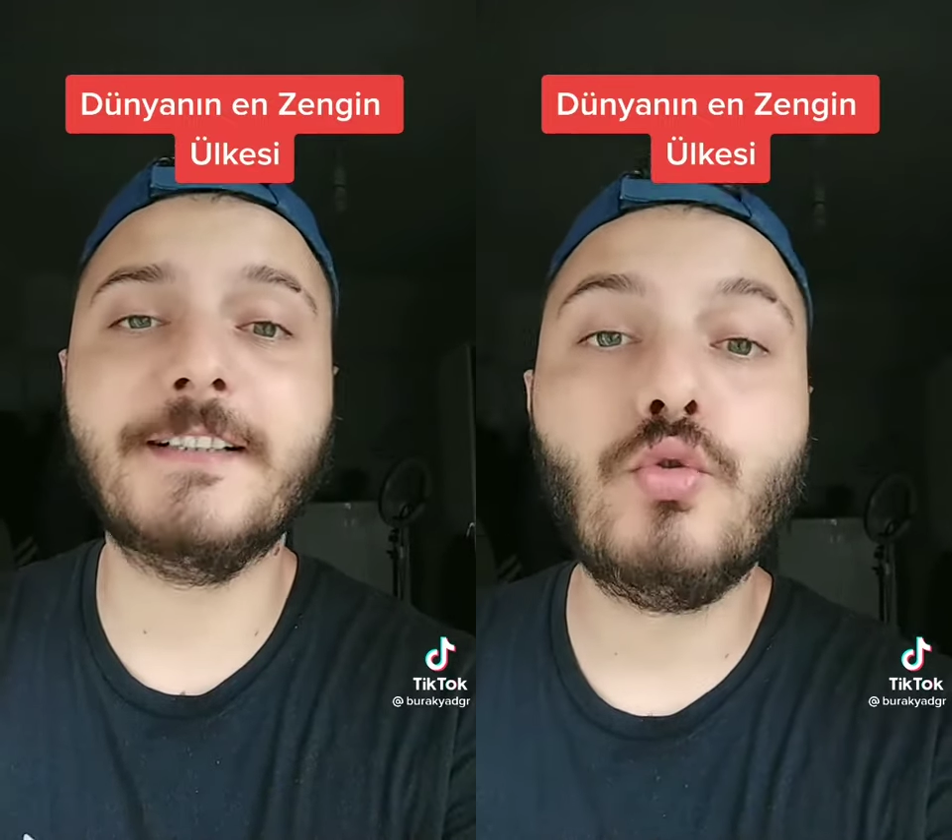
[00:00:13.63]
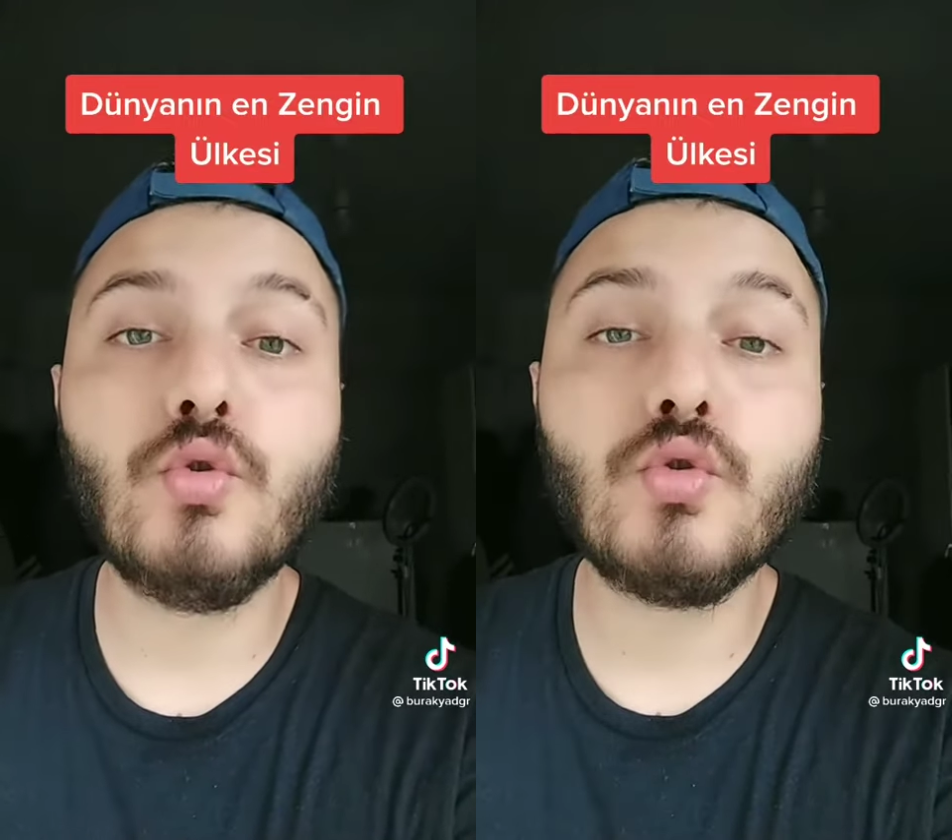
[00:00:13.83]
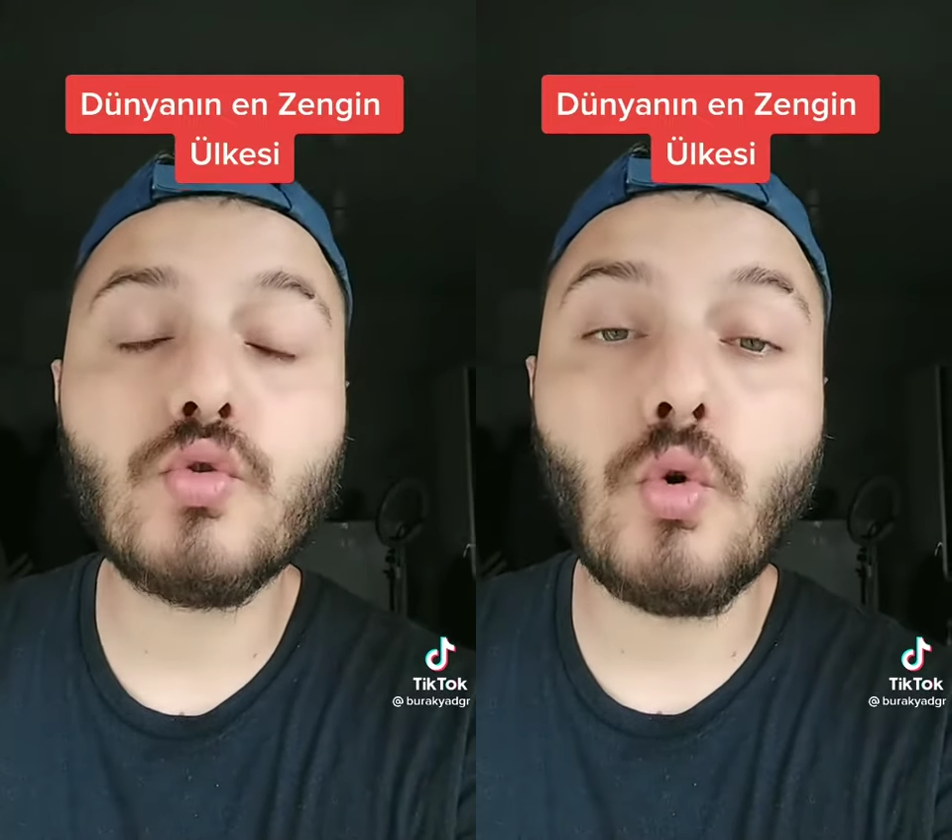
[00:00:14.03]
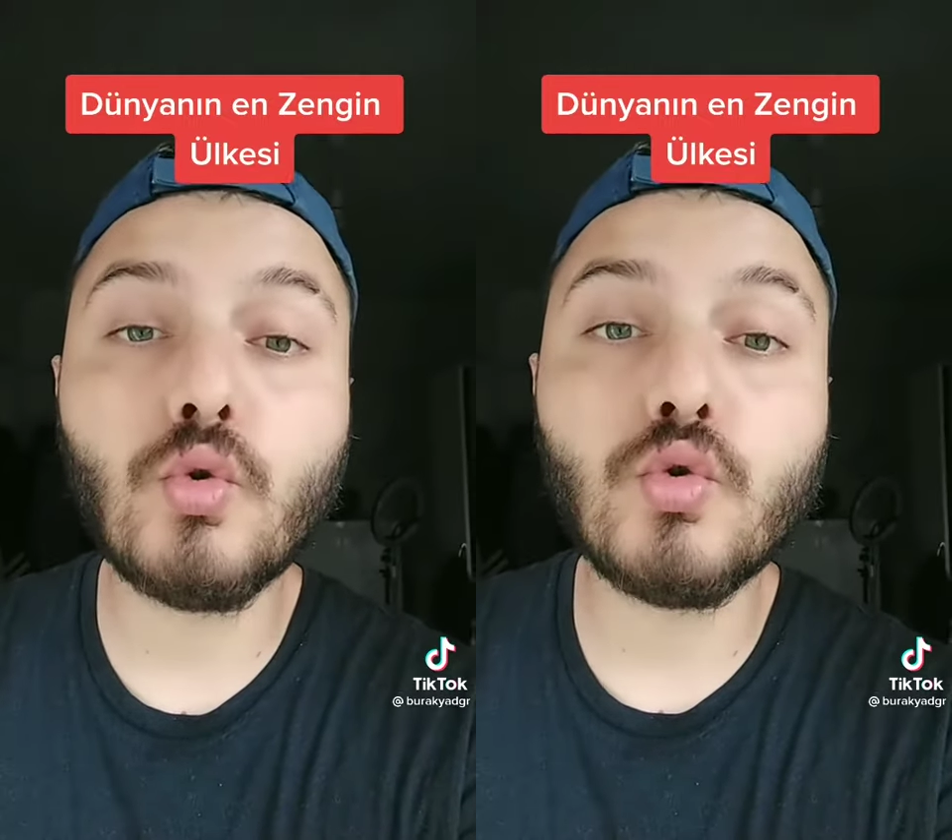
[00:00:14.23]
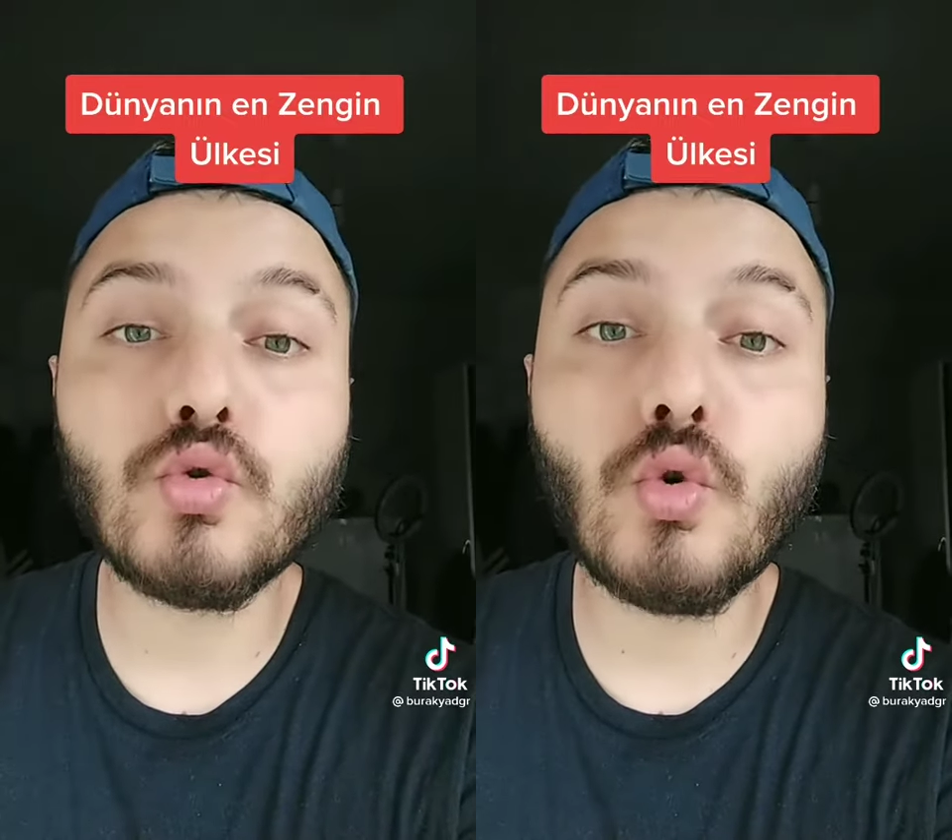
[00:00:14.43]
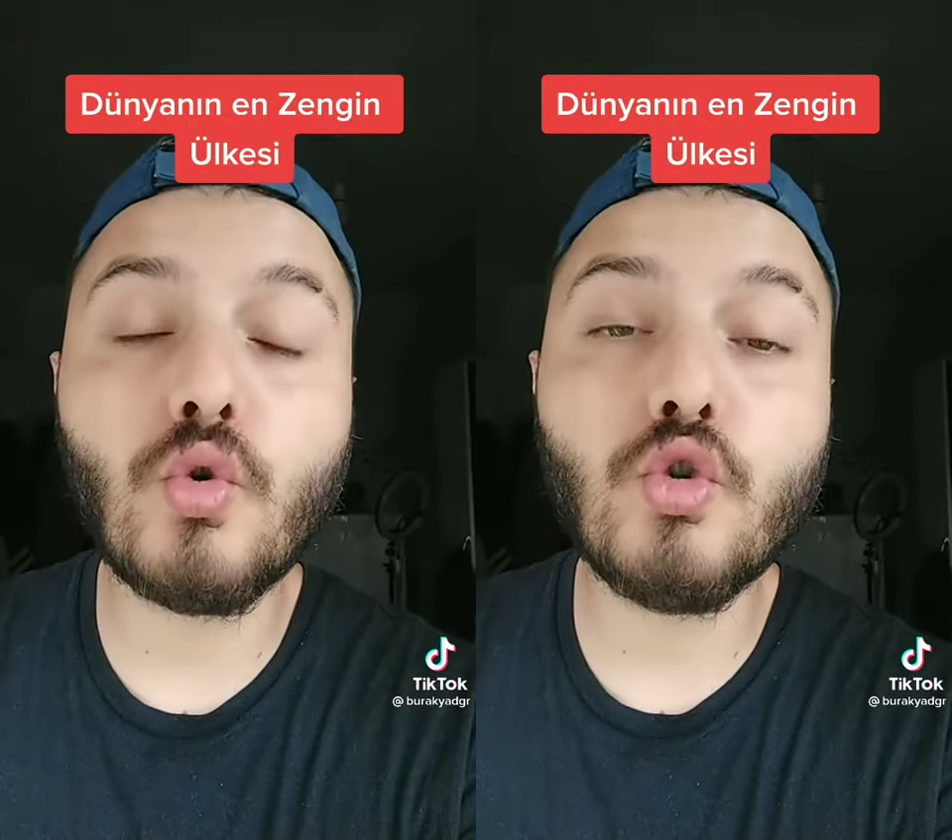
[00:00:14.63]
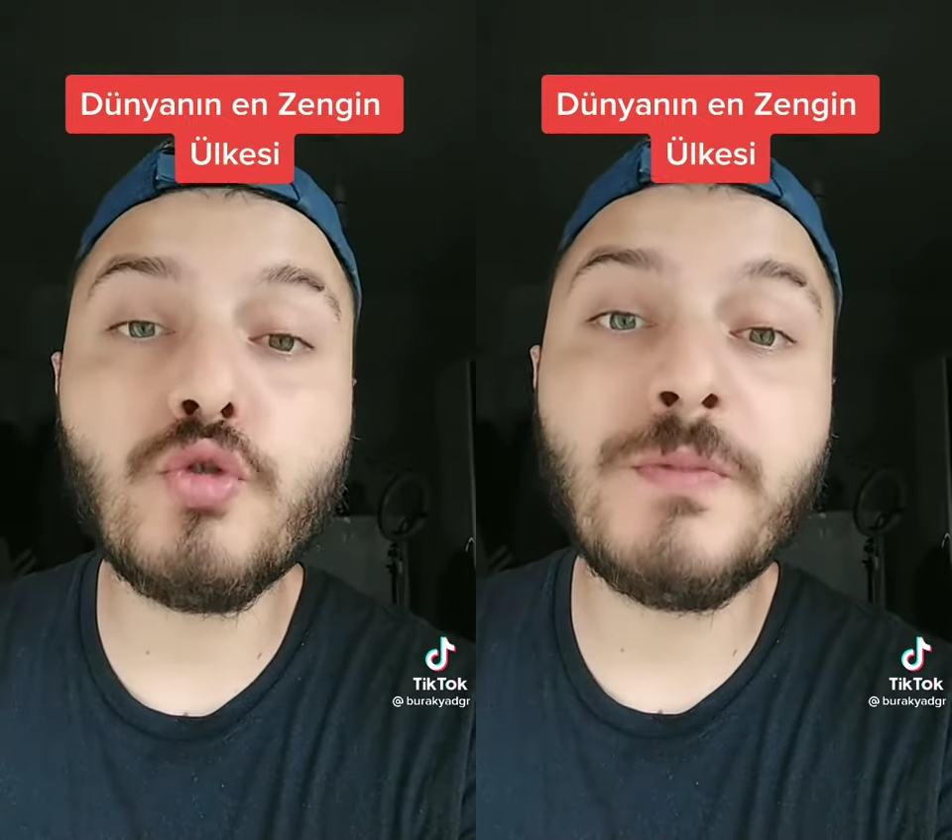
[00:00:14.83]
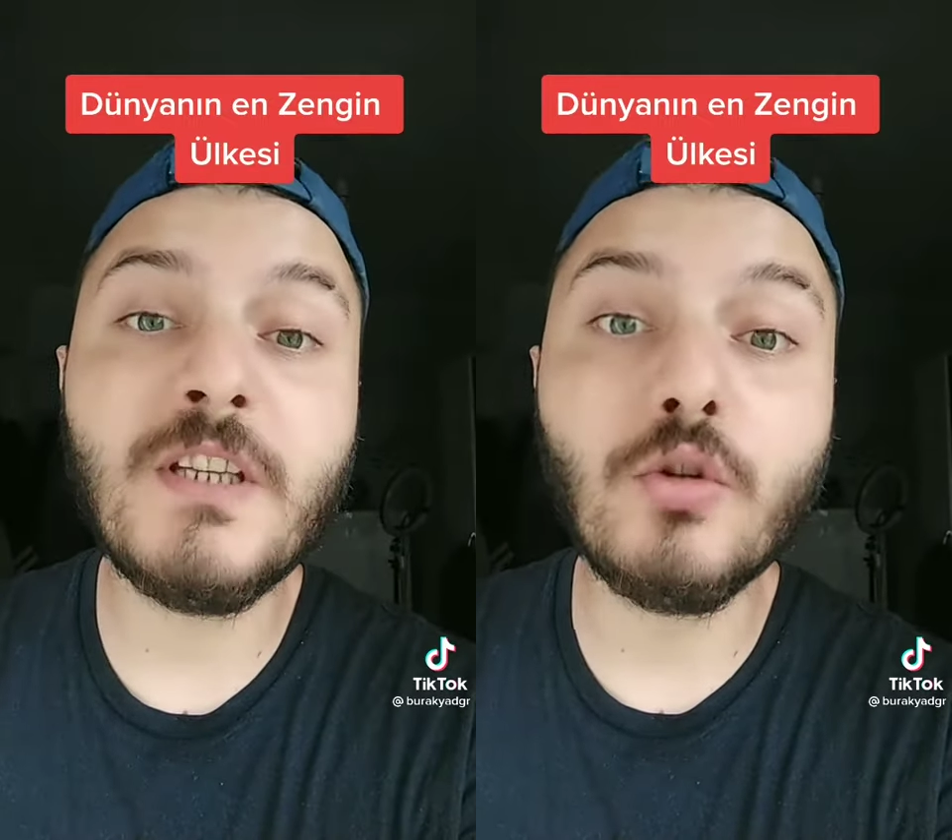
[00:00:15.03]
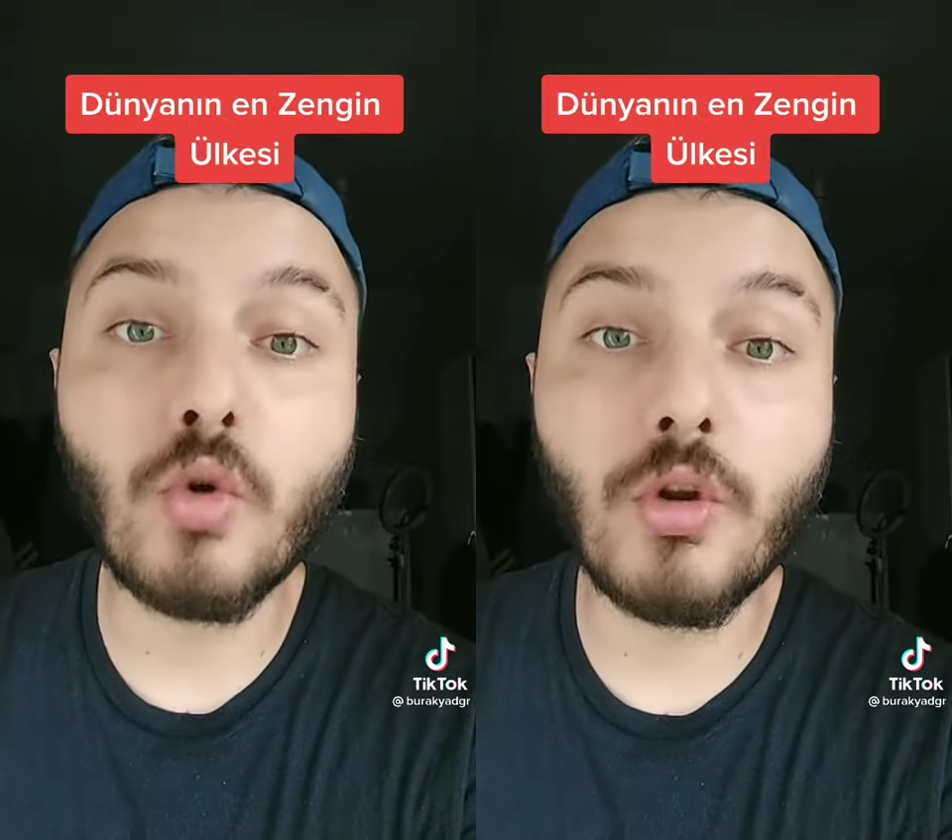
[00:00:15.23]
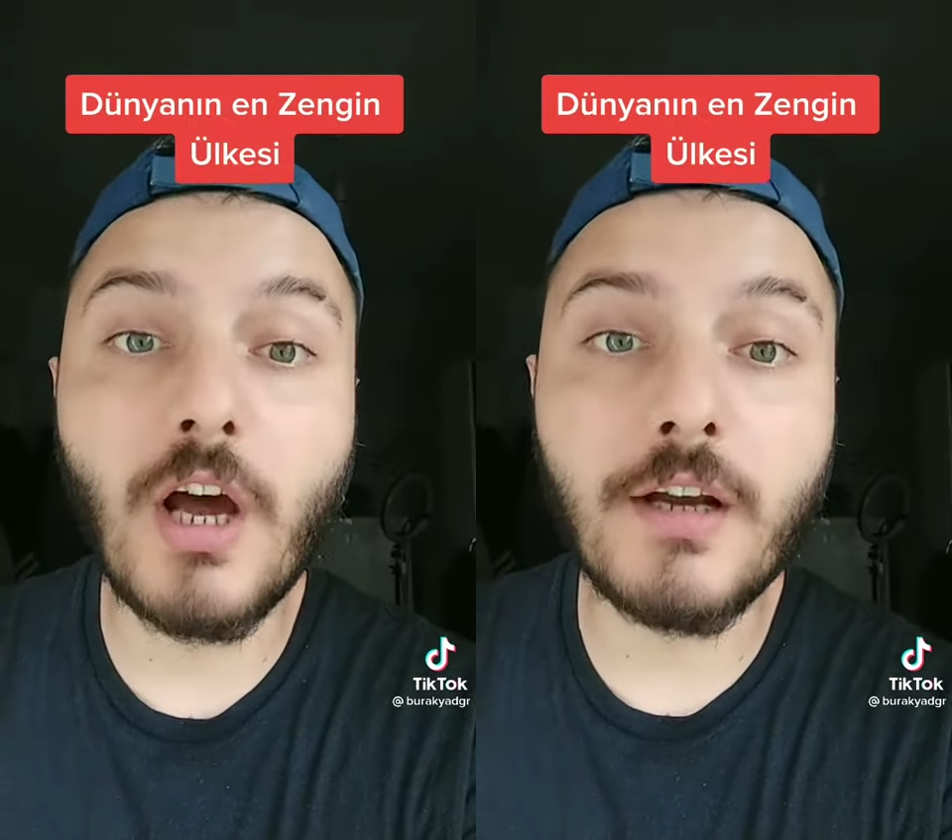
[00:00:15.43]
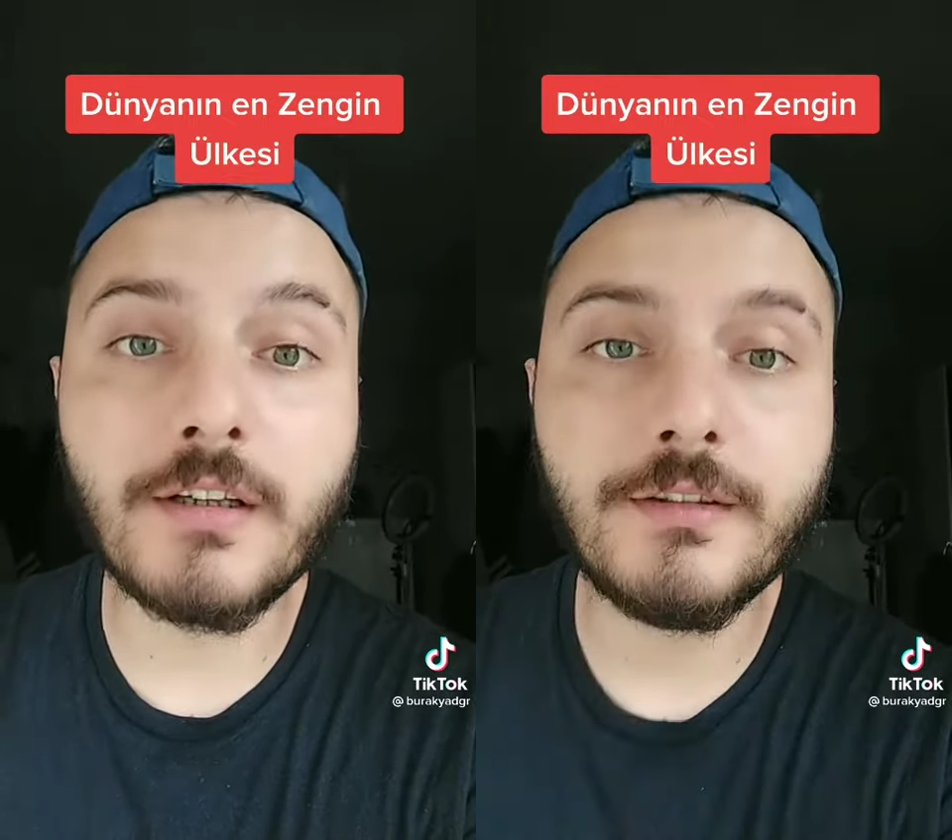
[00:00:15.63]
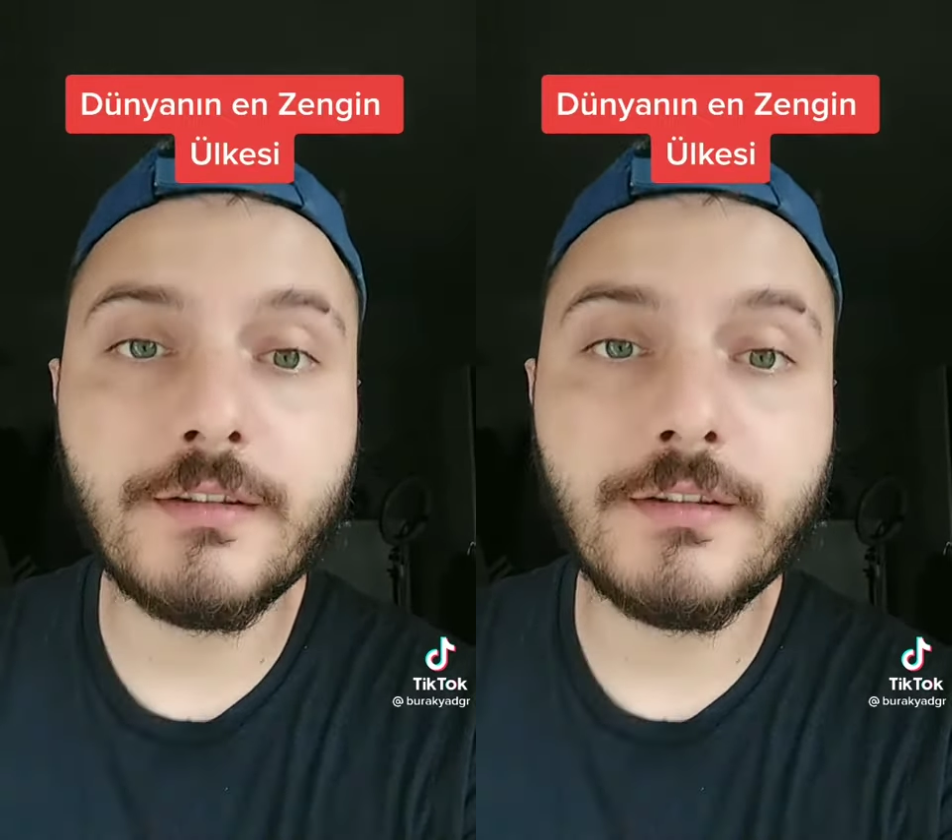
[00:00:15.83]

139 bin dolar.